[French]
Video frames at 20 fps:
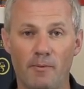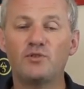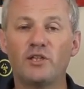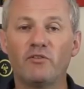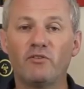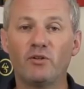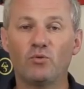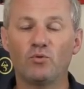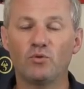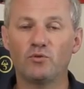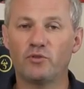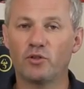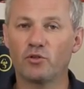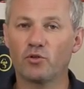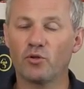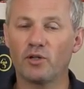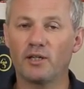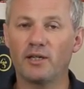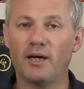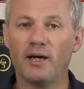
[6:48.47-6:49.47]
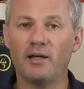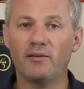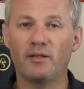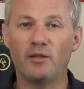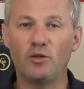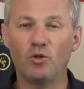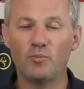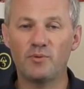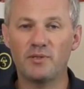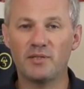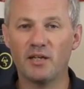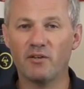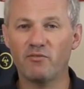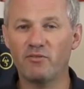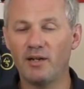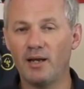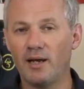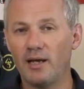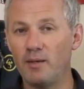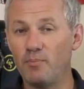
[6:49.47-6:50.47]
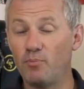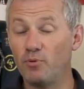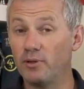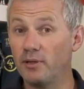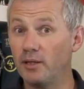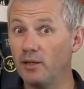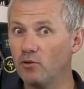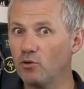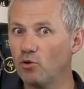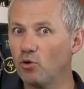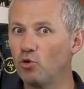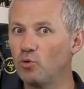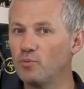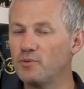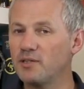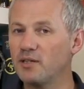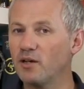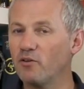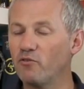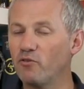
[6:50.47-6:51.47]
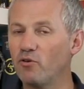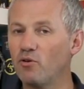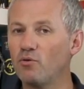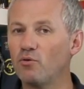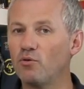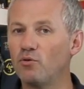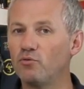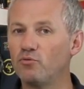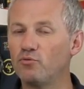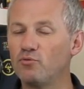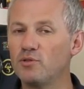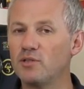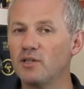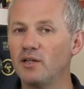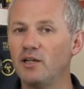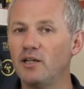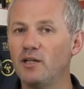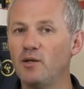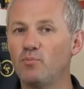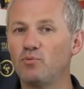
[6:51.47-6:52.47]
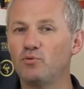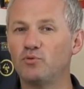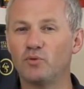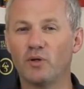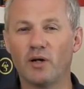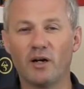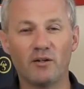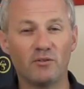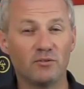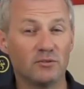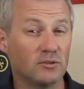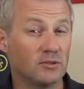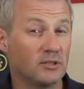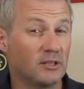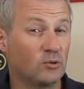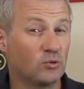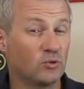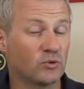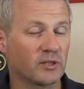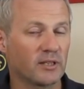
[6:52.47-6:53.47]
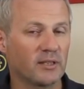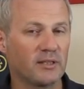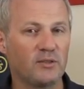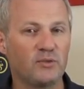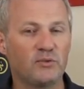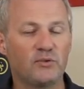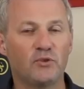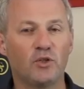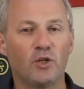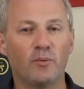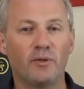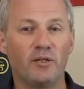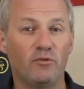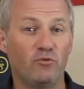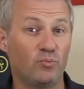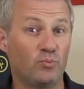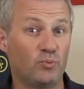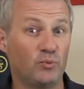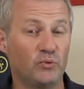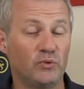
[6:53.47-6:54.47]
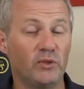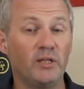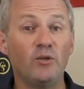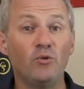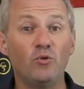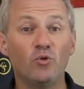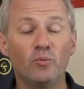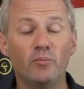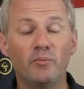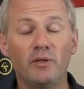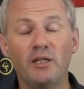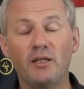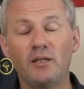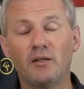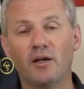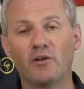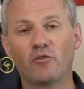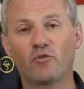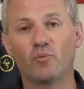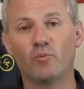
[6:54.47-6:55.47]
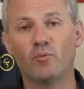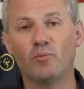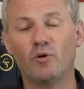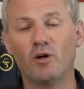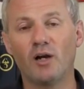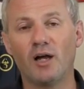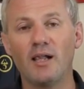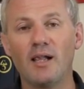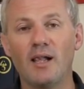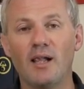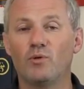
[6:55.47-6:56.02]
Vous avez donc votre carte et observez-la et peut-être qu'en l'observant, euh, vous allez pouvoir découvrir des formes et vous pouvez nommer à ce moment-là.